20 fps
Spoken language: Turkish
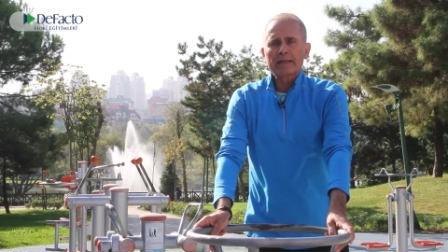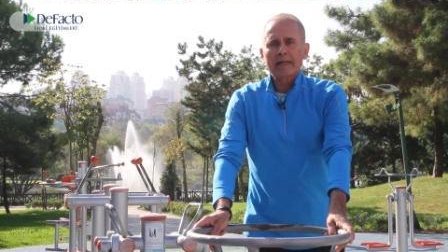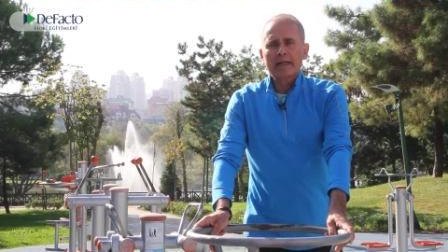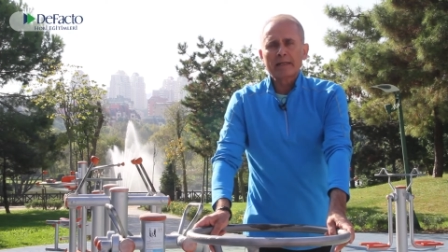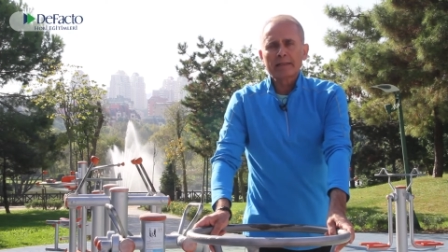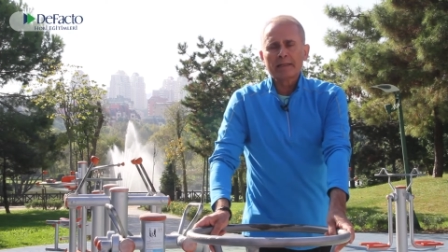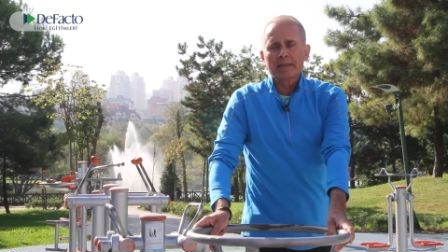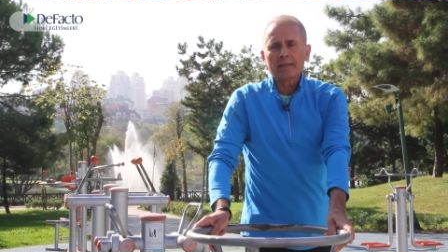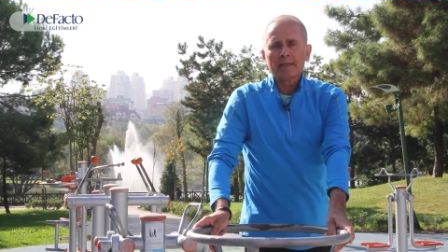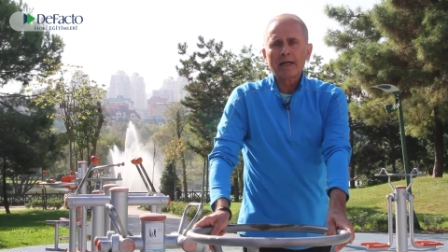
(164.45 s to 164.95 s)

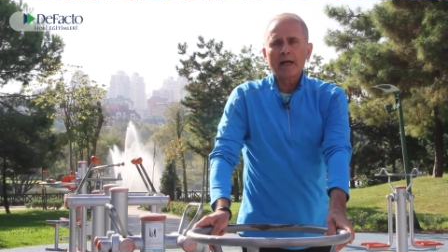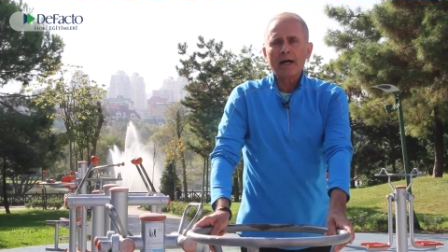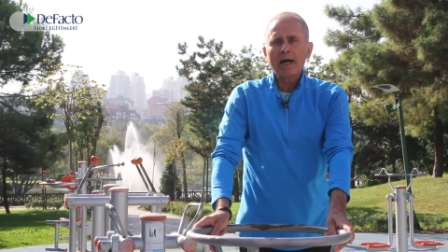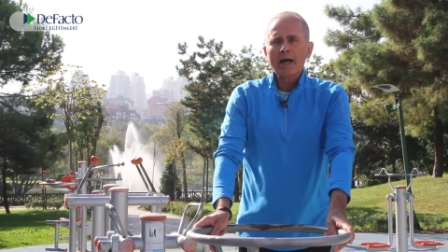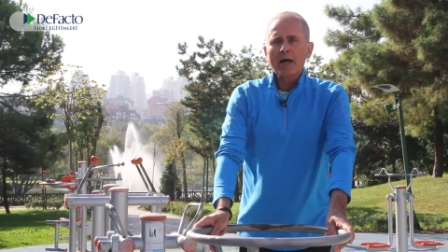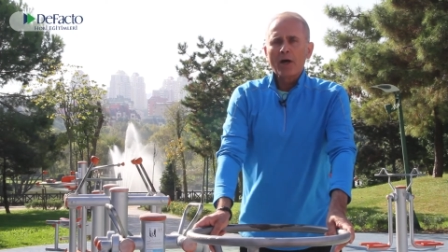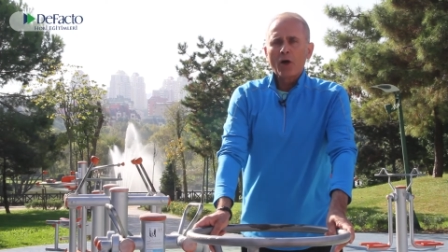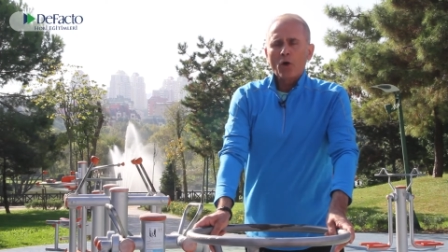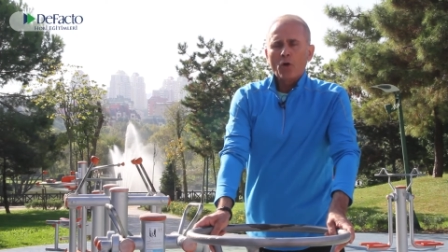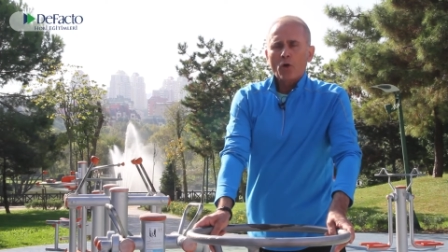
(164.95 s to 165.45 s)
kaydıyla
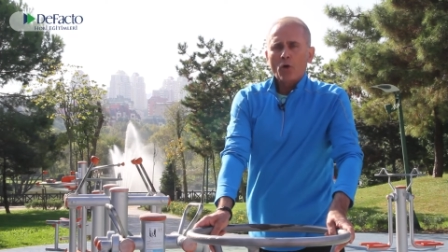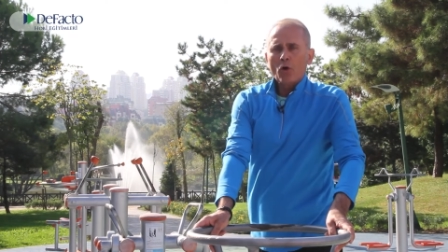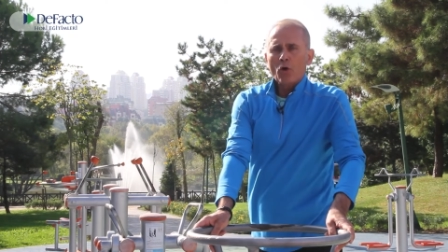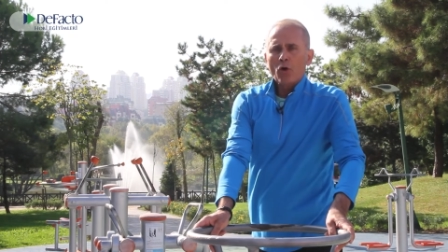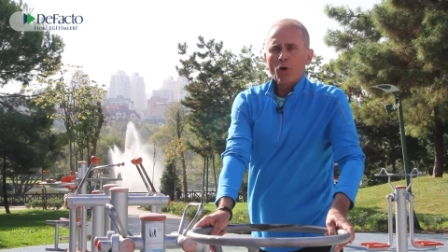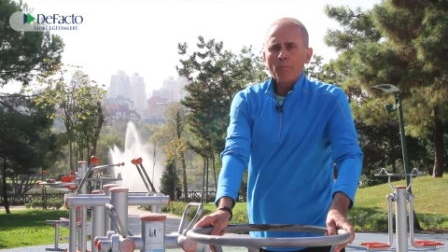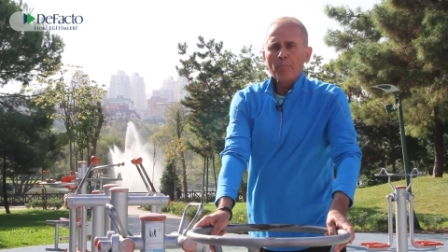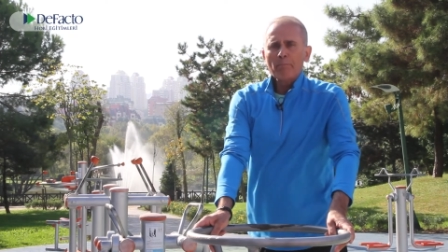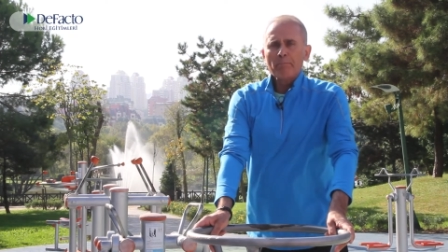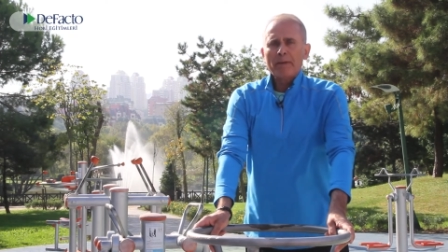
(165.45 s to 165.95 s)

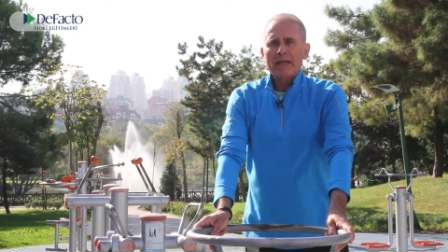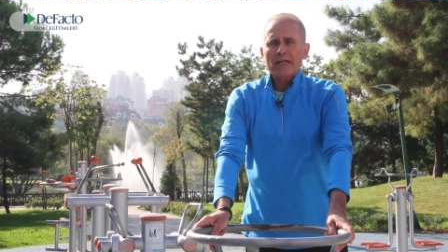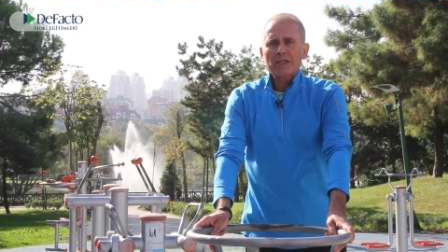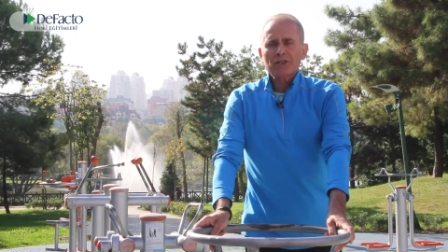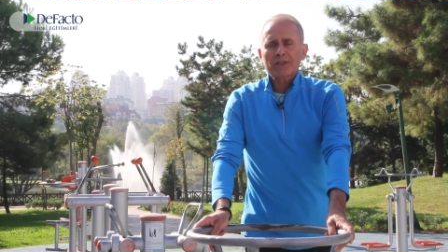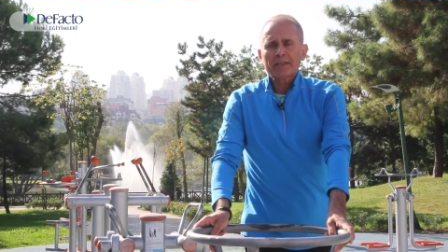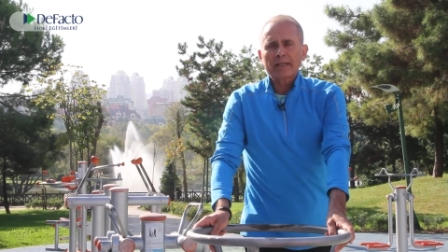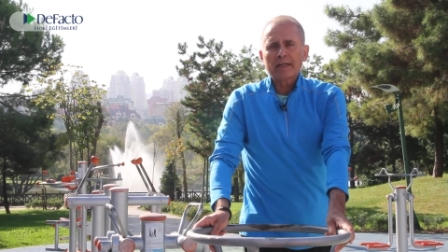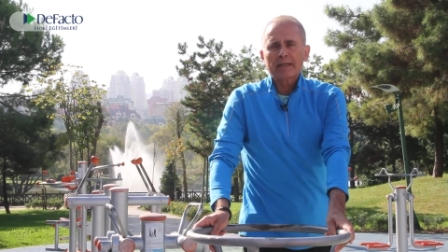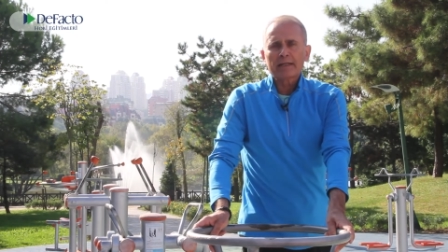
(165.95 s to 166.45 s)

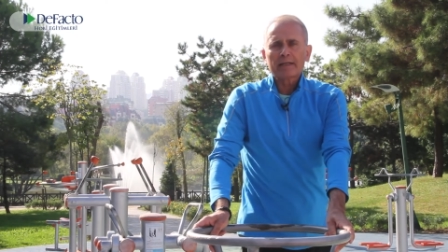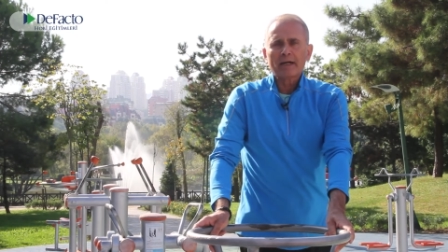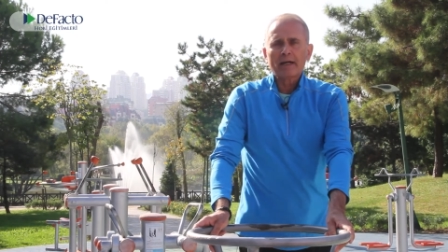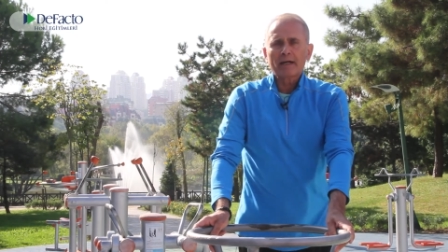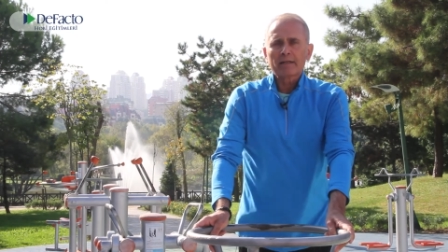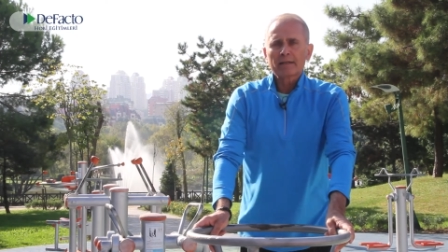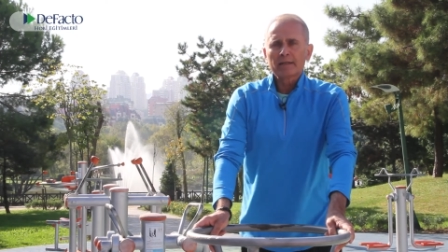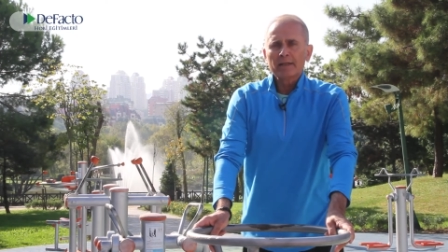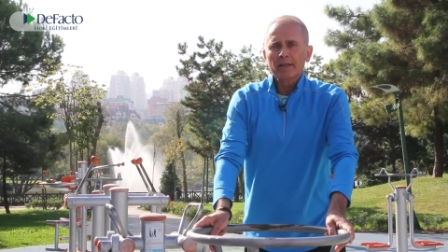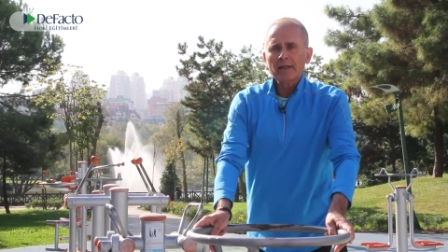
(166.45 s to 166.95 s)
15
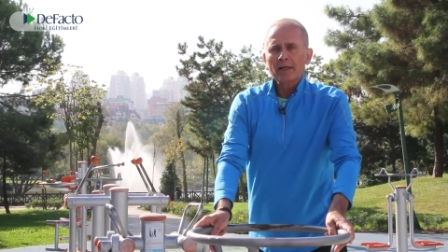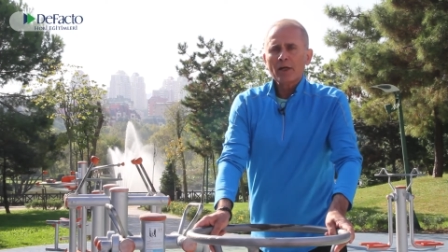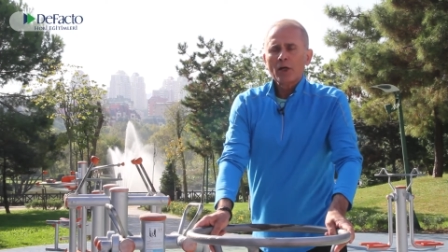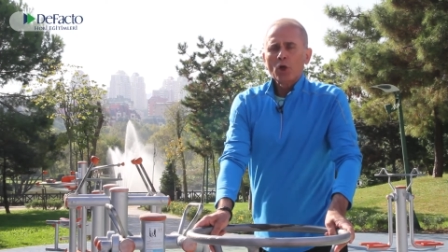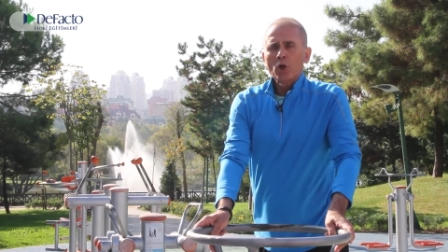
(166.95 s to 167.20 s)
tekrarlı